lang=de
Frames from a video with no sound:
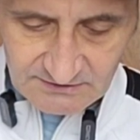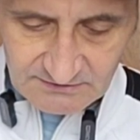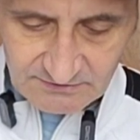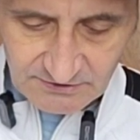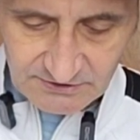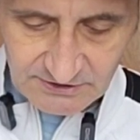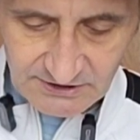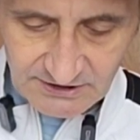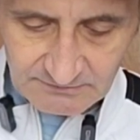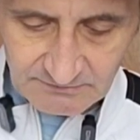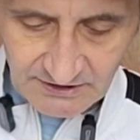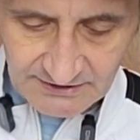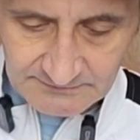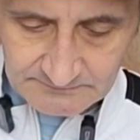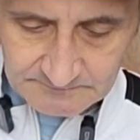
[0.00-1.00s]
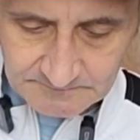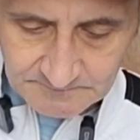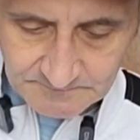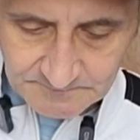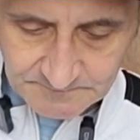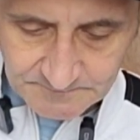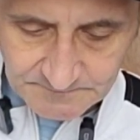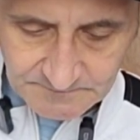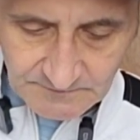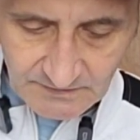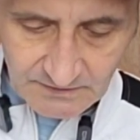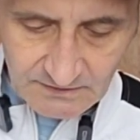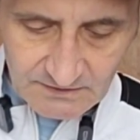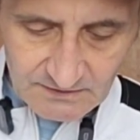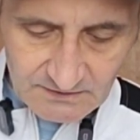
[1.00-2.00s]
von ihrem Mann.
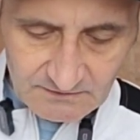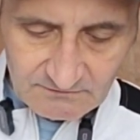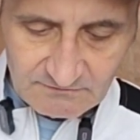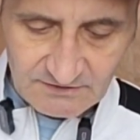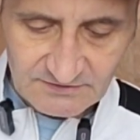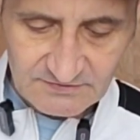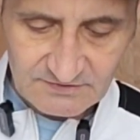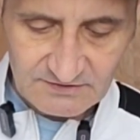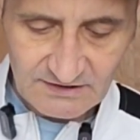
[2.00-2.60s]
Was